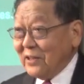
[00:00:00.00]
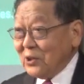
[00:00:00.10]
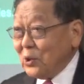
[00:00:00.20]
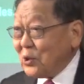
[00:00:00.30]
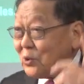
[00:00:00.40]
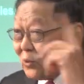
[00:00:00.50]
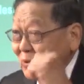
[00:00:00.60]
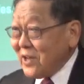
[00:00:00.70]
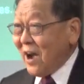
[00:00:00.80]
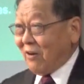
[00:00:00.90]
就是
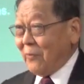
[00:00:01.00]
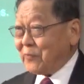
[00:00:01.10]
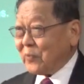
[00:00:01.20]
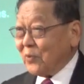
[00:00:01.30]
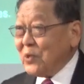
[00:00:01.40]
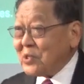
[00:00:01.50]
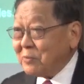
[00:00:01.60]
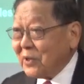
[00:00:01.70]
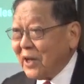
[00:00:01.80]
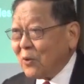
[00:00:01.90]
荣耀。为什
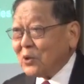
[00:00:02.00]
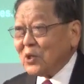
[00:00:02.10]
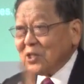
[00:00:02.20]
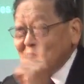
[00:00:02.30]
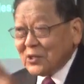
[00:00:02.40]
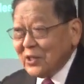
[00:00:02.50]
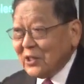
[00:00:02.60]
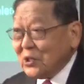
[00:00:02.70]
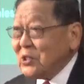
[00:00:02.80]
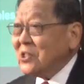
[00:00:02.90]
么呢？我说圣经
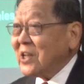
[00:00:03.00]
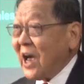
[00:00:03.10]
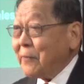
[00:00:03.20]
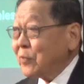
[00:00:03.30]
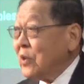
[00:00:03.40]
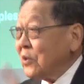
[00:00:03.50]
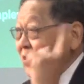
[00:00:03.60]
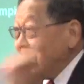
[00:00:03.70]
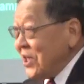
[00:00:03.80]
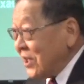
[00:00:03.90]
里记载，
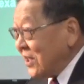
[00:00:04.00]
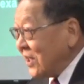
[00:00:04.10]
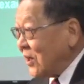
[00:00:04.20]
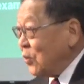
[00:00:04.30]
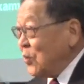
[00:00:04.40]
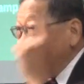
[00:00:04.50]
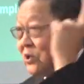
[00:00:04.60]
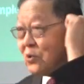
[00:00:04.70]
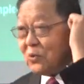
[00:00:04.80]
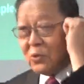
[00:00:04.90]
第一个
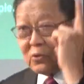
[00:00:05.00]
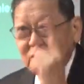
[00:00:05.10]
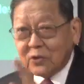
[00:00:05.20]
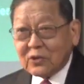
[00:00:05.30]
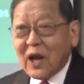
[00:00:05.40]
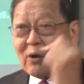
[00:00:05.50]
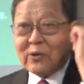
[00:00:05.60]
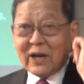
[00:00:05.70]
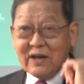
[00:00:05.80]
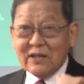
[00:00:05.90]
为主寻道
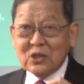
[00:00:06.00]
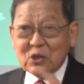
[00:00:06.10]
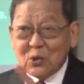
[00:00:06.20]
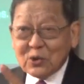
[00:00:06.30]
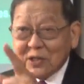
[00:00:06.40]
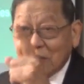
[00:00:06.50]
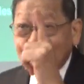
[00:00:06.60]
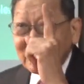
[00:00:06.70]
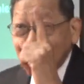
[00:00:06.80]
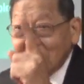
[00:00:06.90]
的就是
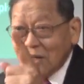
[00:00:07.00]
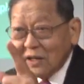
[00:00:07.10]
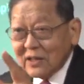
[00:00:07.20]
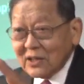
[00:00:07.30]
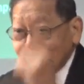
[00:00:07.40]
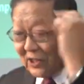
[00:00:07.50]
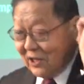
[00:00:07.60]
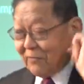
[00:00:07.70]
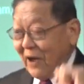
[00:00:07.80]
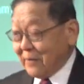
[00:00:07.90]
史
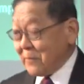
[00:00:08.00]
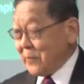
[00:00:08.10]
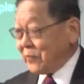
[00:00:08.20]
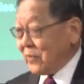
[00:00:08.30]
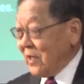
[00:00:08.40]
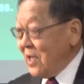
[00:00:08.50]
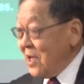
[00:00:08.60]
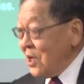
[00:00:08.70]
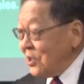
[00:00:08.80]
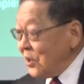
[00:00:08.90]
蒂凡。
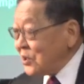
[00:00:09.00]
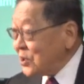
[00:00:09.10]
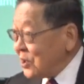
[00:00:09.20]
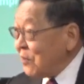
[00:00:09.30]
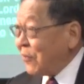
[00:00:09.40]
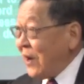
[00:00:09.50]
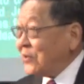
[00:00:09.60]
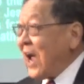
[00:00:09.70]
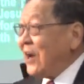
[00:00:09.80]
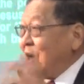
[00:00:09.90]
那么史蒂
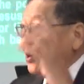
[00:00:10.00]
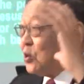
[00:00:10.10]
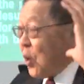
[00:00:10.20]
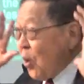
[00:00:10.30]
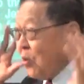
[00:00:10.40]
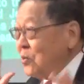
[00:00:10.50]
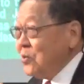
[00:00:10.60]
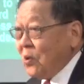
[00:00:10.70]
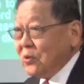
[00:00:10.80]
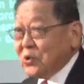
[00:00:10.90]
凡他能够从
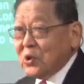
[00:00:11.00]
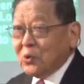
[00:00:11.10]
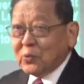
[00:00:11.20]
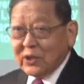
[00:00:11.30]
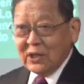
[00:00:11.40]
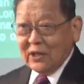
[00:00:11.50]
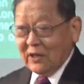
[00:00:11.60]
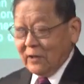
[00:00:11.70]
容就义，